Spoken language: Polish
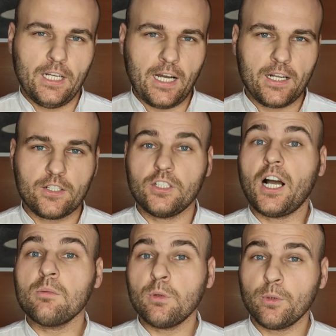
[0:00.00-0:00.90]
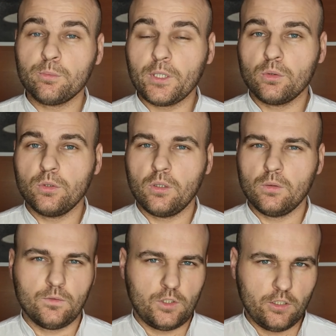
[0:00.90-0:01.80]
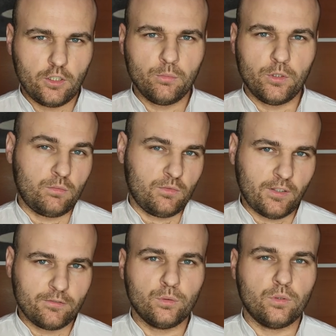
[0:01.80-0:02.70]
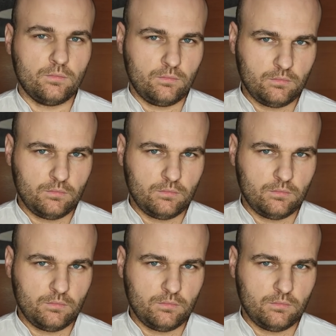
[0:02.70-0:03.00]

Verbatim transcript: a resztę albo podpatrują i robią na wzór